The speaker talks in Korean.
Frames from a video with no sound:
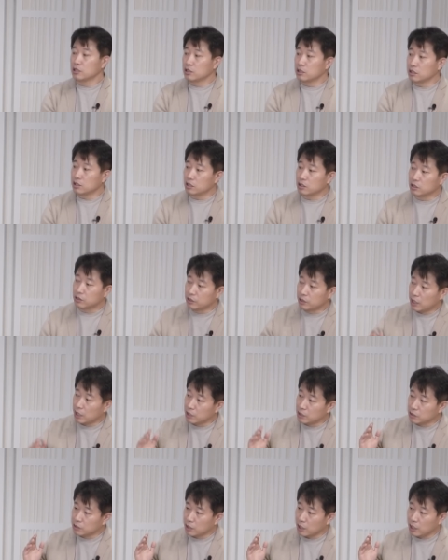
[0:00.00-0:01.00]
이
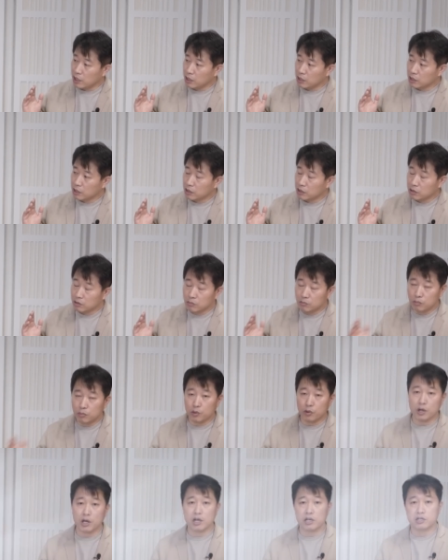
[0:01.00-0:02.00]
트라이앵글의
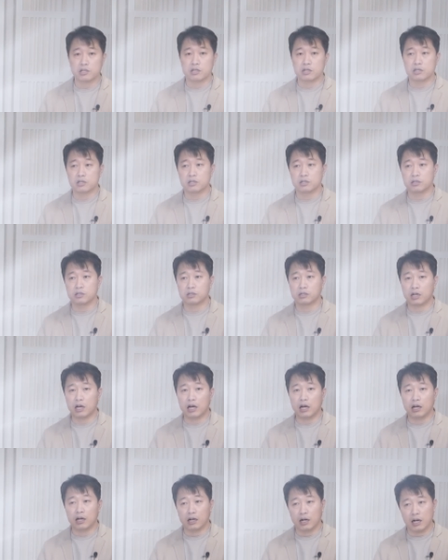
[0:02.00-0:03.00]
보레아
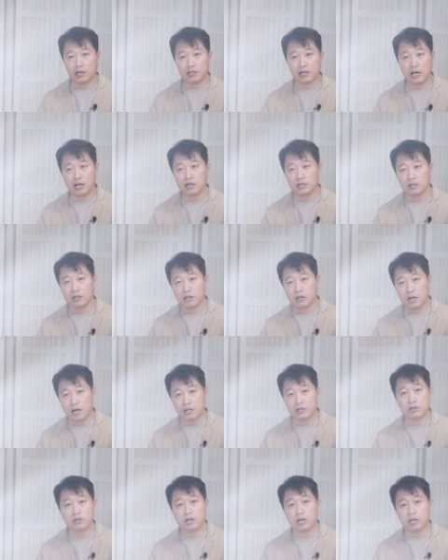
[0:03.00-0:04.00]
시리즈가 가장
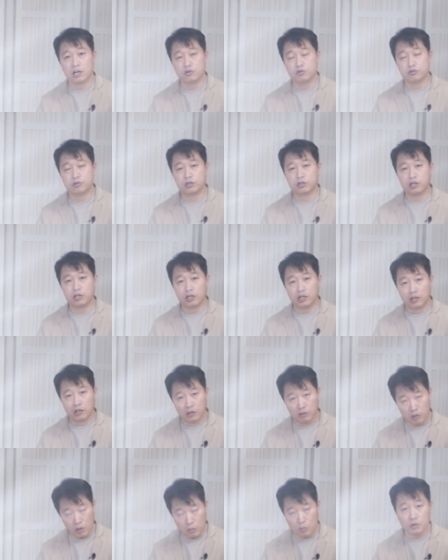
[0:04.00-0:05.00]
강력하게 추천이
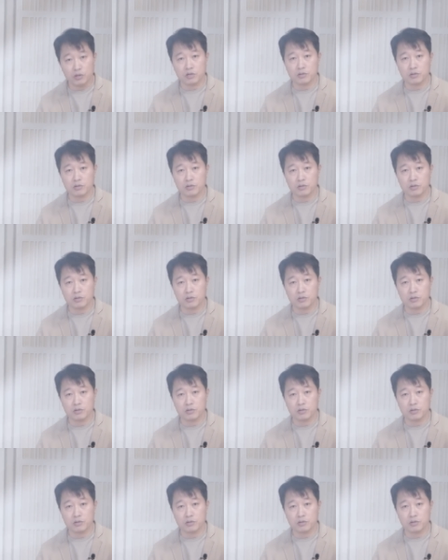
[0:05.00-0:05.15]
되고